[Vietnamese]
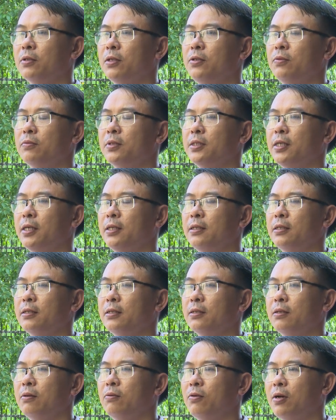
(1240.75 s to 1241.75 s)
tín dụng chính sách
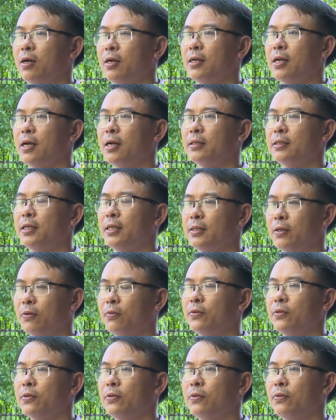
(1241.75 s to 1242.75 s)
thông qua ngân hàng chính sách xã
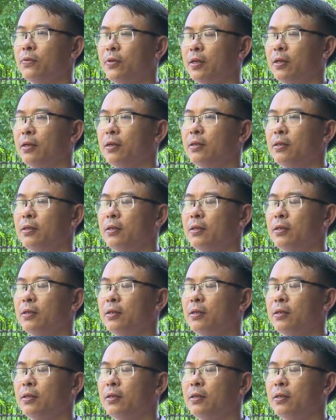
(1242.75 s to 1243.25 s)
hội huyện,